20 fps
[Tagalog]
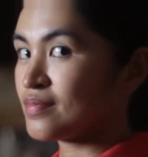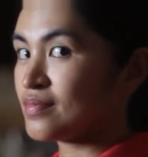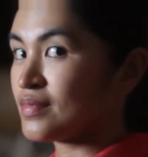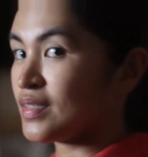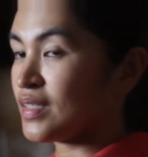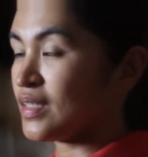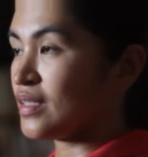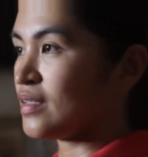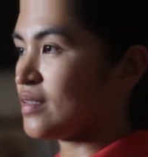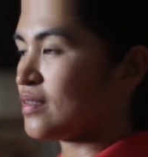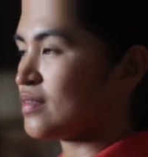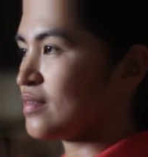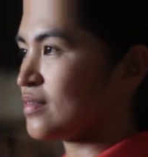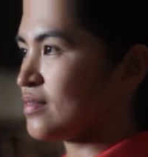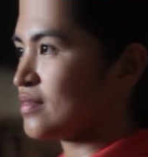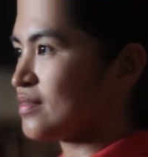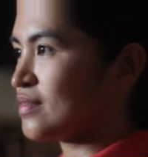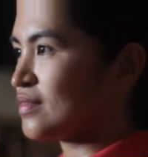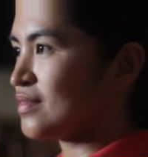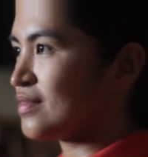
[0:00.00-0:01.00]
1, 2, 3,
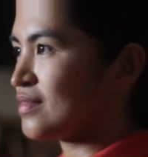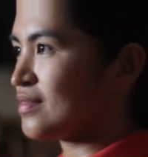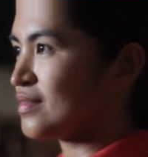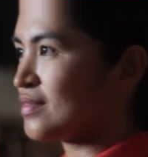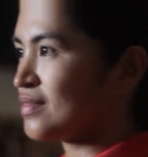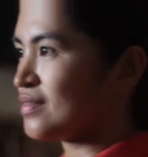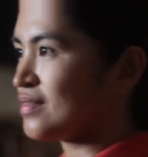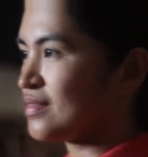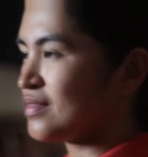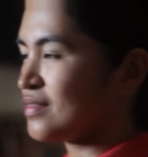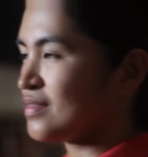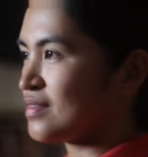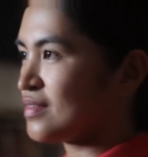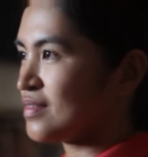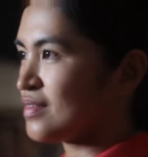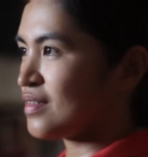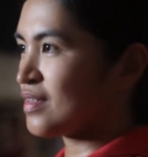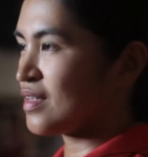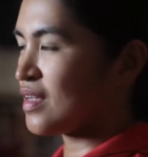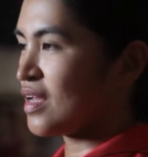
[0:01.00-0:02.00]
and
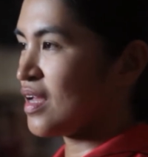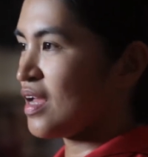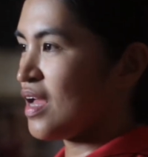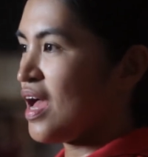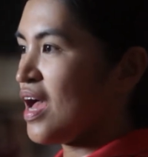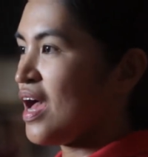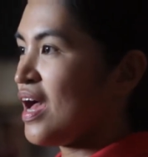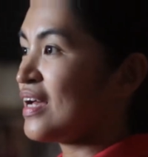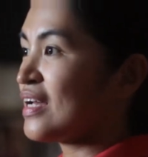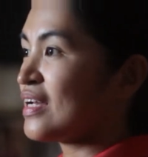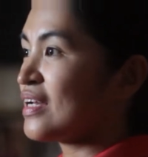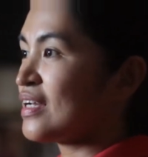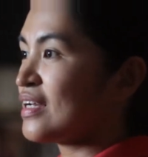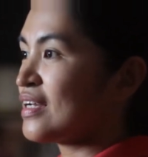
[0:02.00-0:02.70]
go.